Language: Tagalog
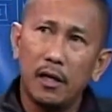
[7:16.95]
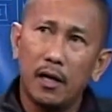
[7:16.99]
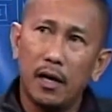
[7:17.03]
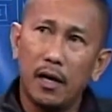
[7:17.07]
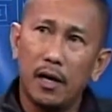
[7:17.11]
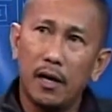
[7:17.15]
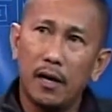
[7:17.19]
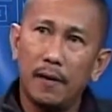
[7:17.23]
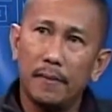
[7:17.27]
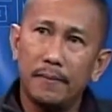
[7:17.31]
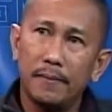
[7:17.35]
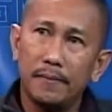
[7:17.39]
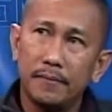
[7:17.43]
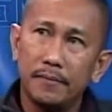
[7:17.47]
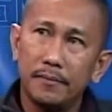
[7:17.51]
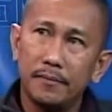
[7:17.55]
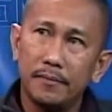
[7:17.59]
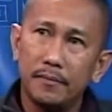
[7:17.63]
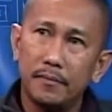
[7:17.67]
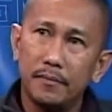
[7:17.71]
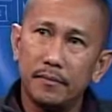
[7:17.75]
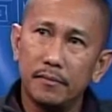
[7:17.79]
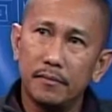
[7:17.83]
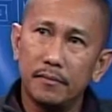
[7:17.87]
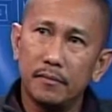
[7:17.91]

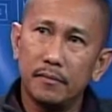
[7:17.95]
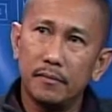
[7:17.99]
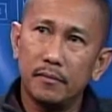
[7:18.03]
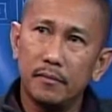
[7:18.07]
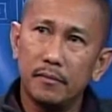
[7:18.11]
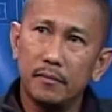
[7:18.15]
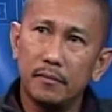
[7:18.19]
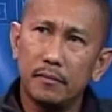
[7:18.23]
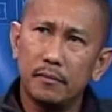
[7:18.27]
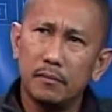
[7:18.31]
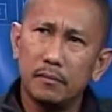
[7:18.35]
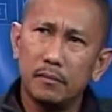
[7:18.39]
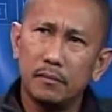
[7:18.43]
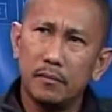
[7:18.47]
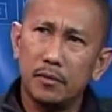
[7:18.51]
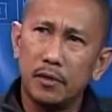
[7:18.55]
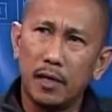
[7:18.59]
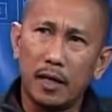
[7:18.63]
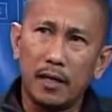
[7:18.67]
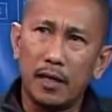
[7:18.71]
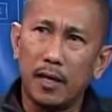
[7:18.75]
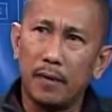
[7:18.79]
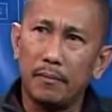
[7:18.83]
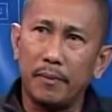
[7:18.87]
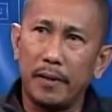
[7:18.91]
Um,
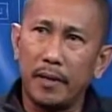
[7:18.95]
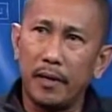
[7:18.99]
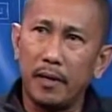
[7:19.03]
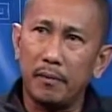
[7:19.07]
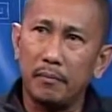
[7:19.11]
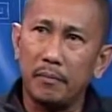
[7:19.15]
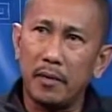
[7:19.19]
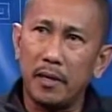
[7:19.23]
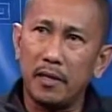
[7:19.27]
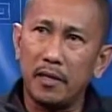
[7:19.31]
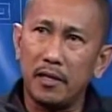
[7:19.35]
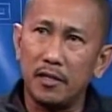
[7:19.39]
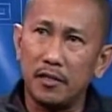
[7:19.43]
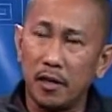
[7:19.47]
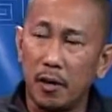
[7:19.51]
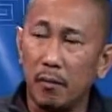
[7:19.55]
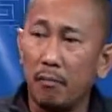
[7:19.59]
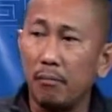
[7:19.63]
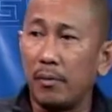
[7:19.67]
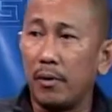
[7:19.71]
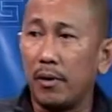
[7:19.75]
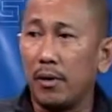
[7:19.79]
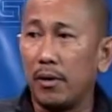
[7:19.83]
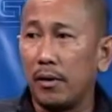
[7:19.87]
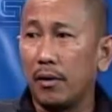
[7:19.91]
sana by by
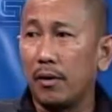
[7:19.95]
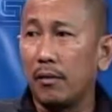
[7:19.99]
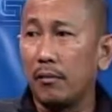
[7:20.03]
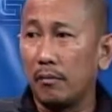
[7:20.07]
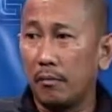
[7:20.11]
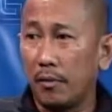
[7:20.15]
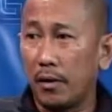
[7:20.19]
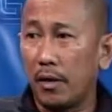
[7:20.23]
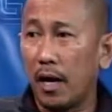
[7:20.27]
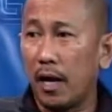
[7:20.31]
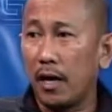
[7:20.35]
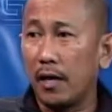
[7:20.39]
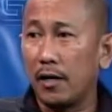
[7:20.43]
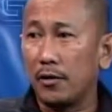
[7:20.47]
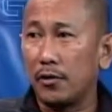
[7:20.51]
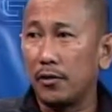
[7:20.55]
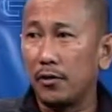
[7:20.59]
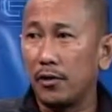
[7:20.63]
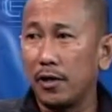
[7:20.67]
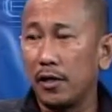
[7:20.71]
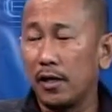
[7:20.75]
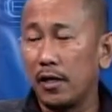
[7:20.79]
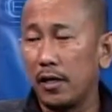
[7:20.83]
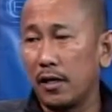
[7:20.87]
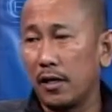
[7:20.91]
December
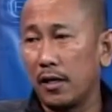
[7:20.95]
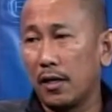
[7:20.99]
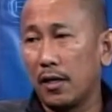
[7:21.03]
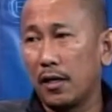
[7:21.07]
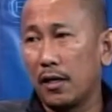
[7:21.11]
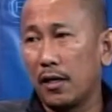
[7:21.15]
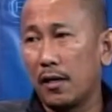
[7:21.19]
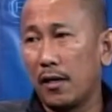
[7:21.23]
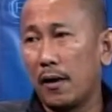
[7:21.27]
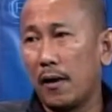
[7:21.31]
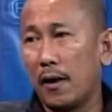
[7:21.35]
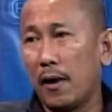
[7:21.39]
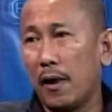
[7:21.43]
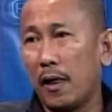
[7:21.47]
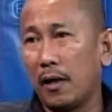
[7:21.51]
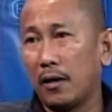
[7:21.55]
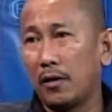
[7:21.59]
magkakaroon na ng uh,